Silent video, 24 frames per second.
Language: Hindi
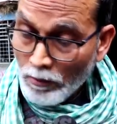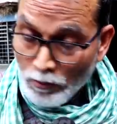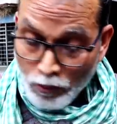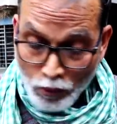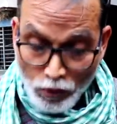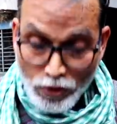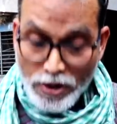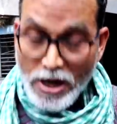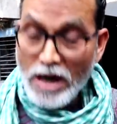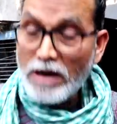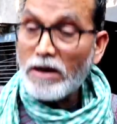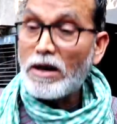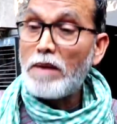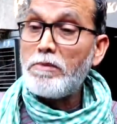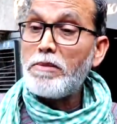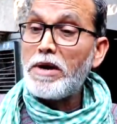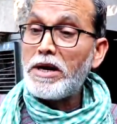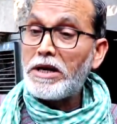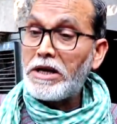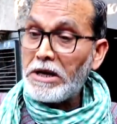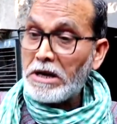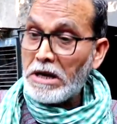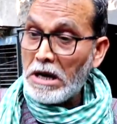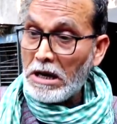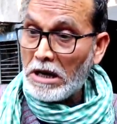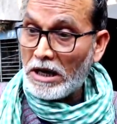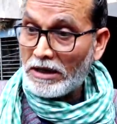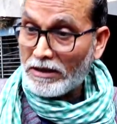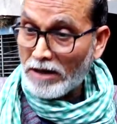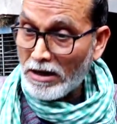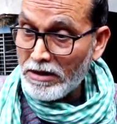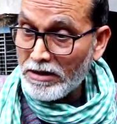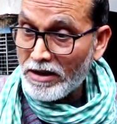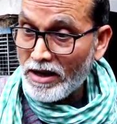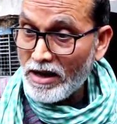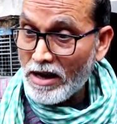पूरी एक कमेटी का
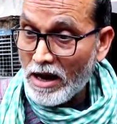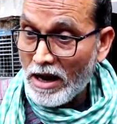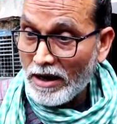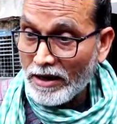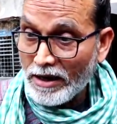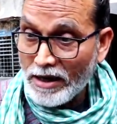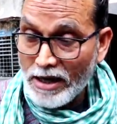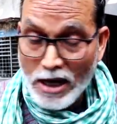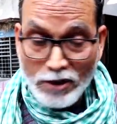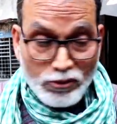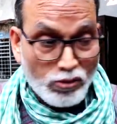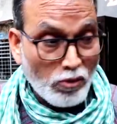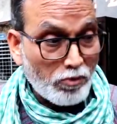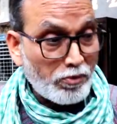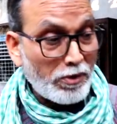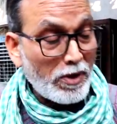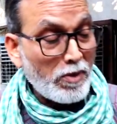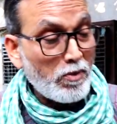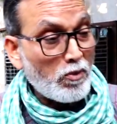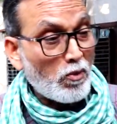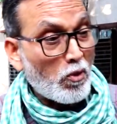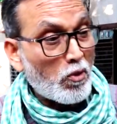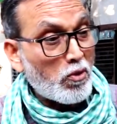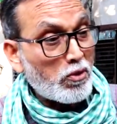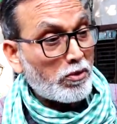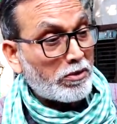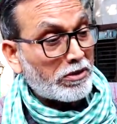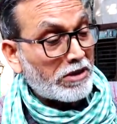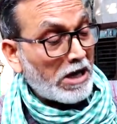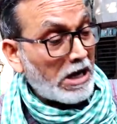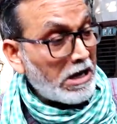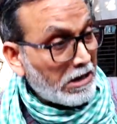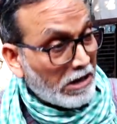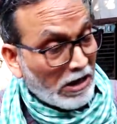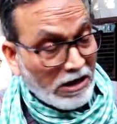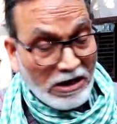गठन किया गया सुप्रीम कोर्ट
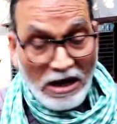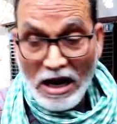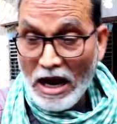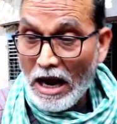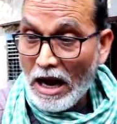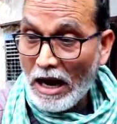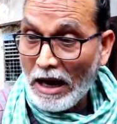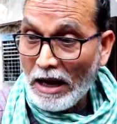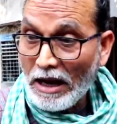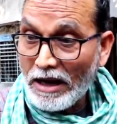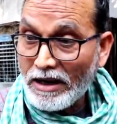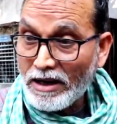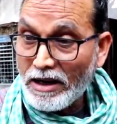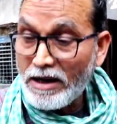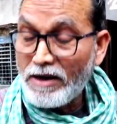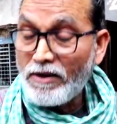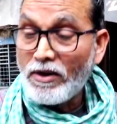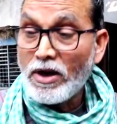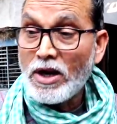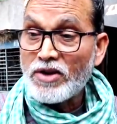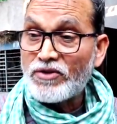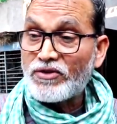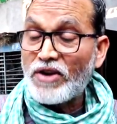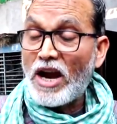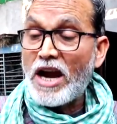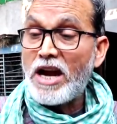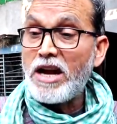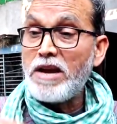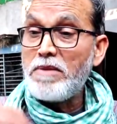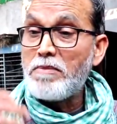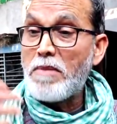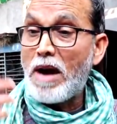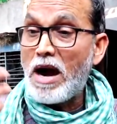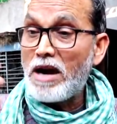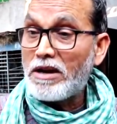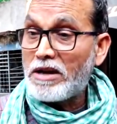तय कर रहा है कि
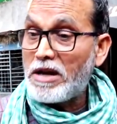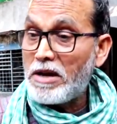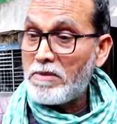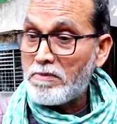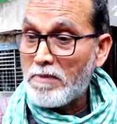शाहीन बाग की